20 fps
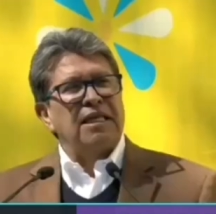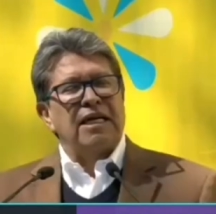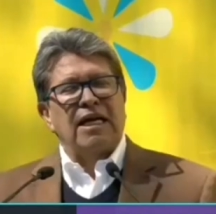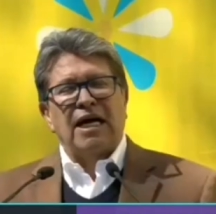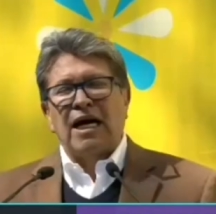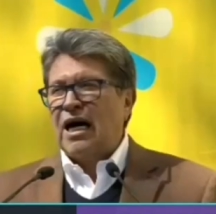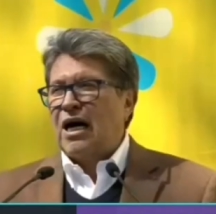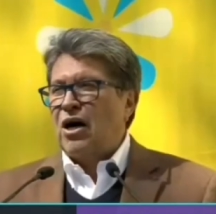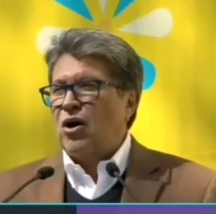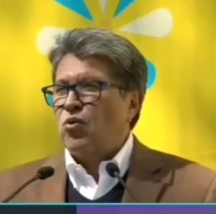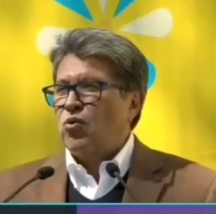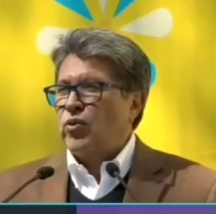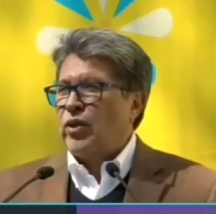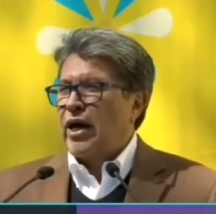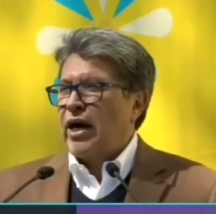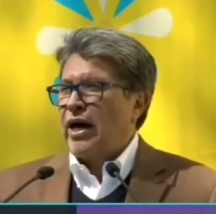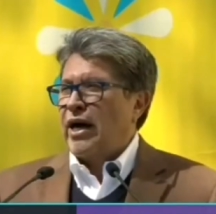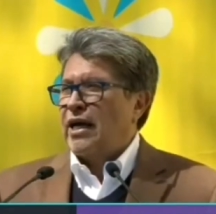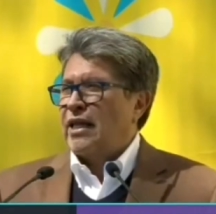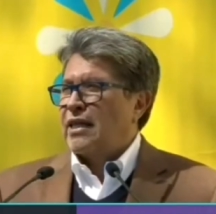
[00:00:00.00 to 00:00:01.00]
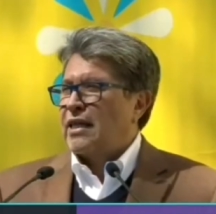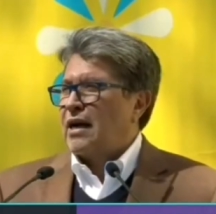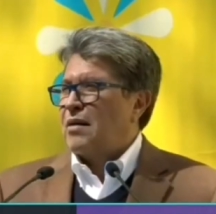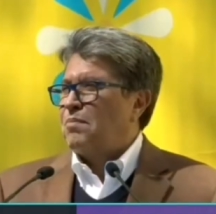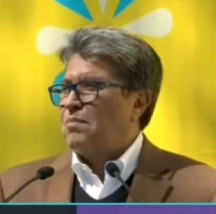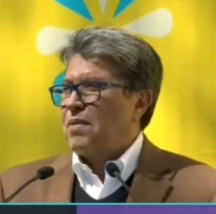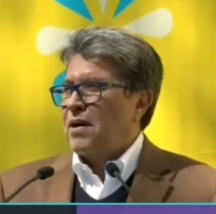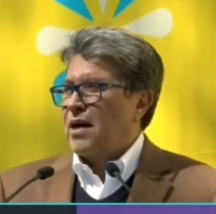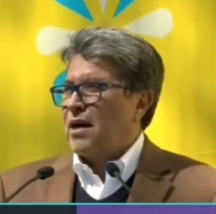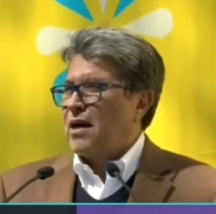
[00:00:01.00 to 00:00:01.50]
tendrá una
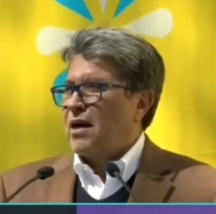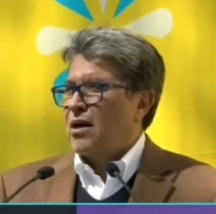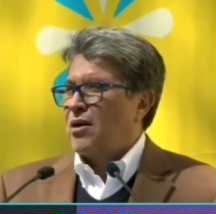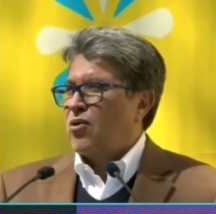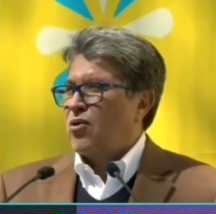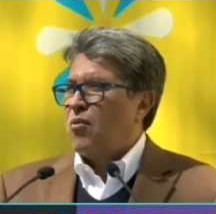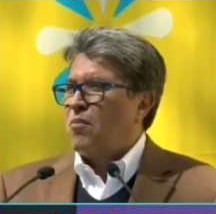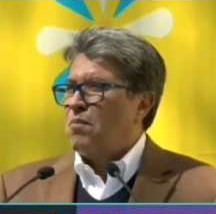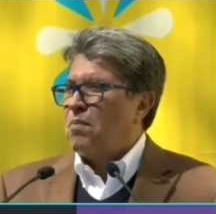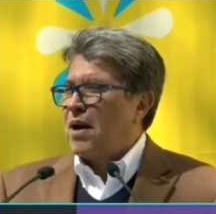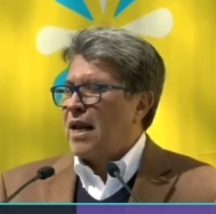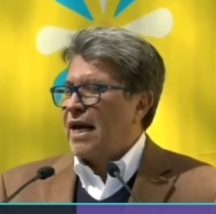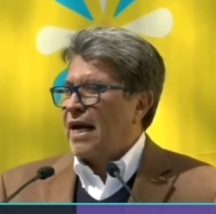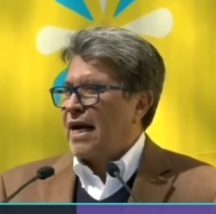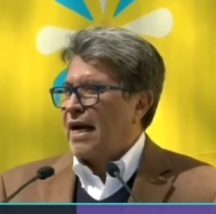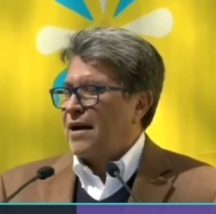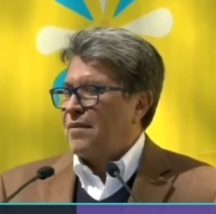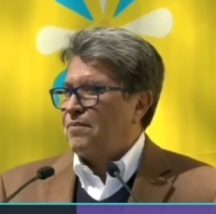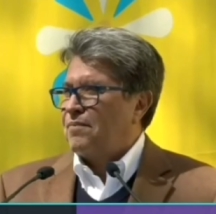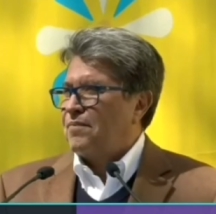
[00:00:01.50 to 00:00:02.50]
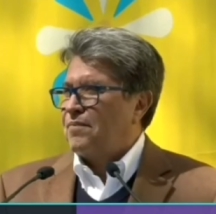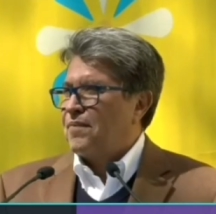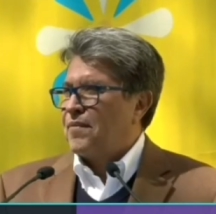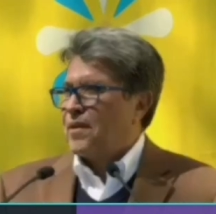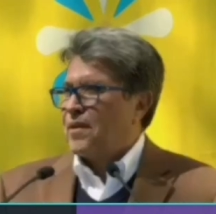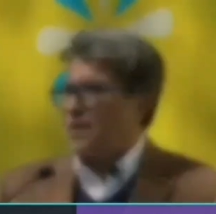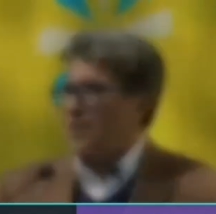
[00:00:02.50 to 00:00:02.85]
etapa compleja